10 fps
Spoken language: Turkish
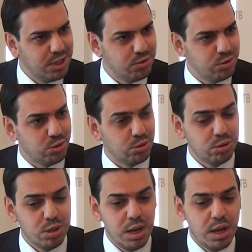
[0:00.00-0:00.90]
Vakfı
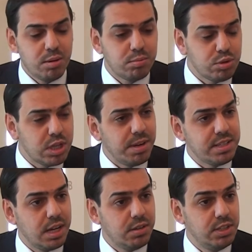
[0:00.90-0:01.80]
kuruldu. Bu zaman
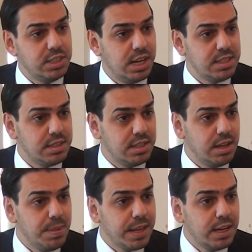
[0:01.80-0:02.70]
zarfı
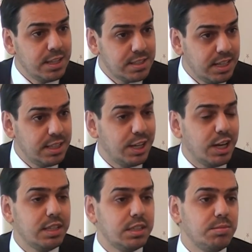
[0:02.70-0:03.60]
içerisinde
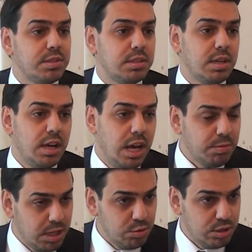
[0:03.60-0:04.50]
STK'larımız, hem
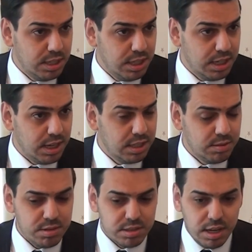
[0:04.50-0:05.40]
kamu STK'larımız